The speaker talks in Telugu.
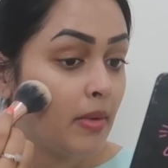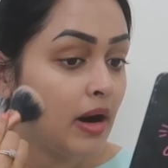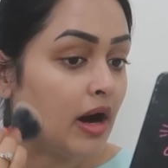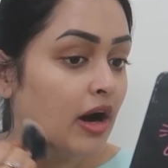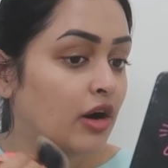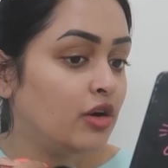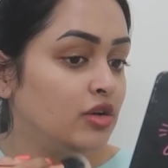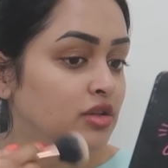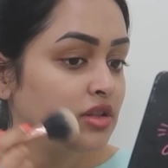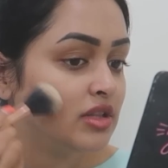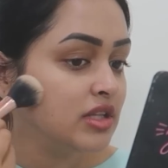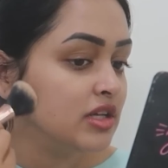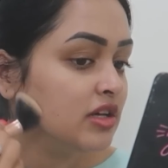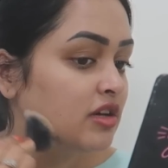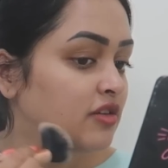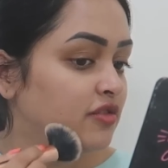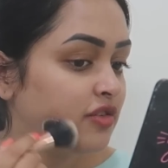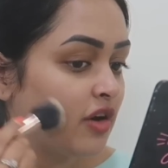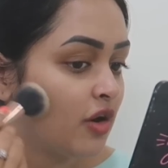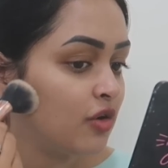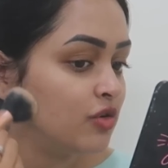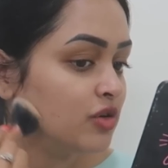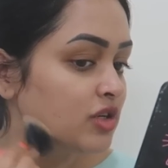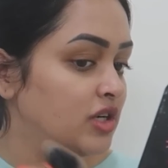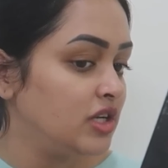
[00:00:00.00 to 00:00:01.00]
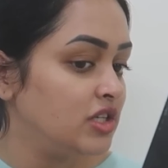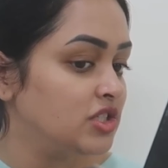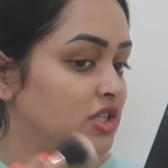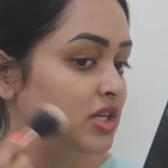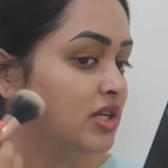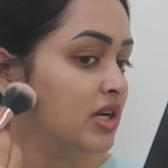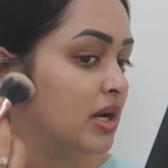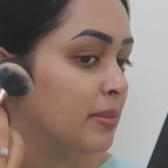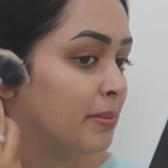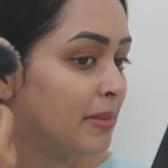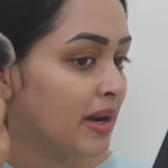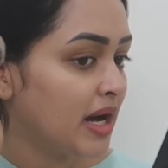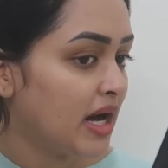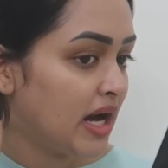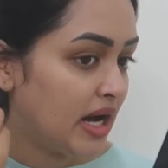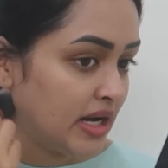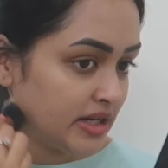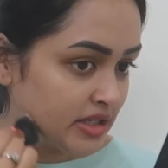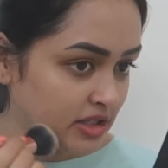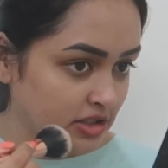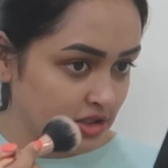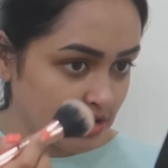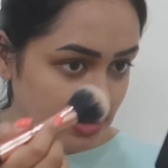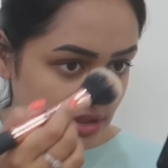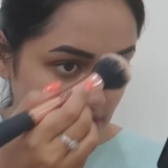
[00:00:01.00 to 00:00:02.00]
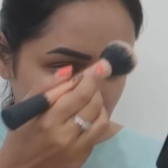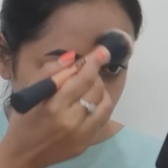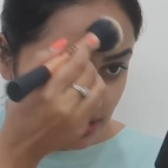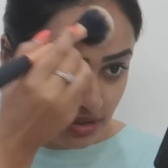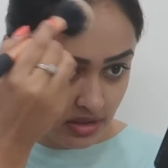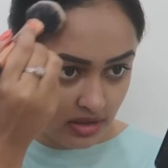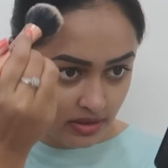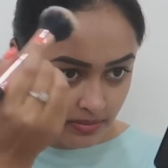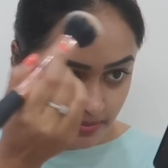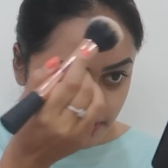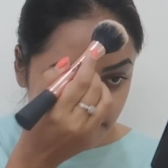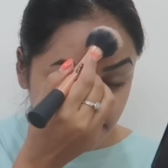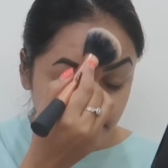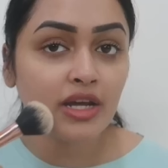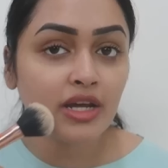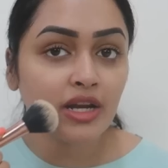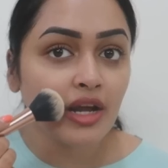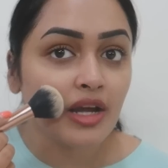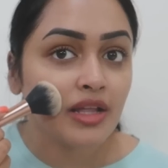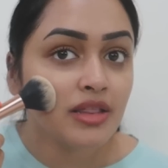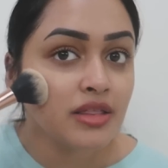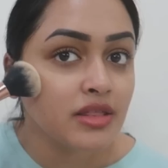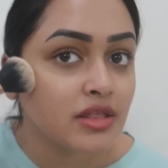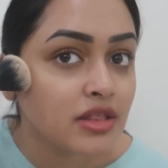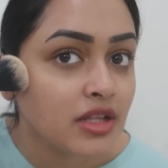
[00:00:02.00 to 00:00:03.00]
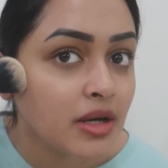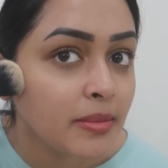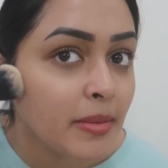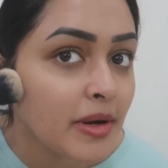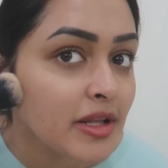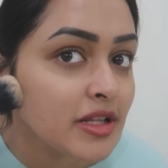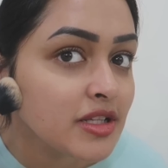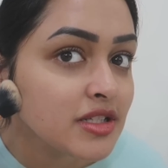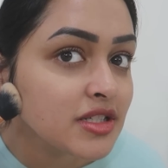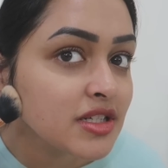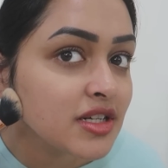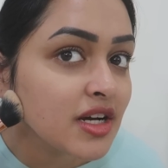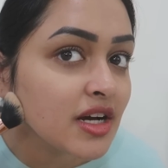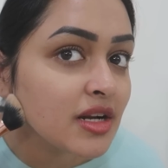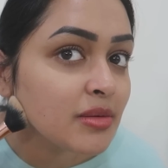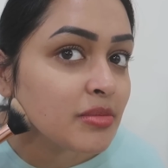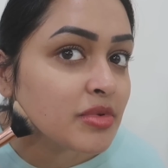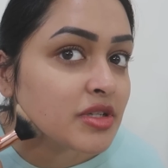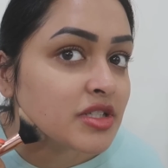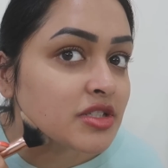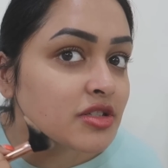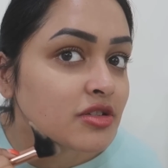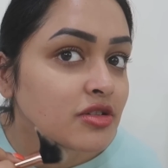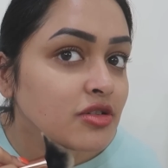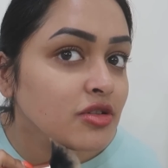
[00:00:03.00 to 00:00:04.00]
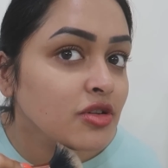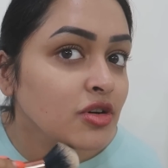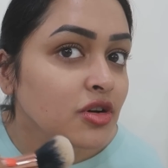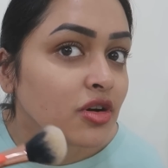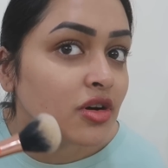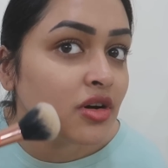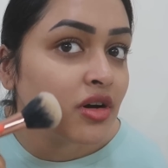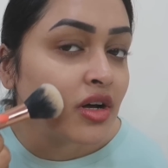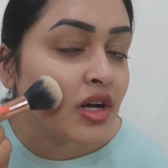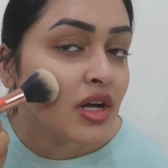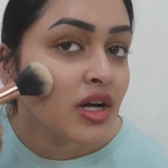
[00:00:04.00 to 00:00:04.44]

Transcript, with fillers: బాగుంది ఫౌండేషన్ నాకు బాగా నచ్చింది సరే ఎంత మంచిగా అనిపిస్తుందో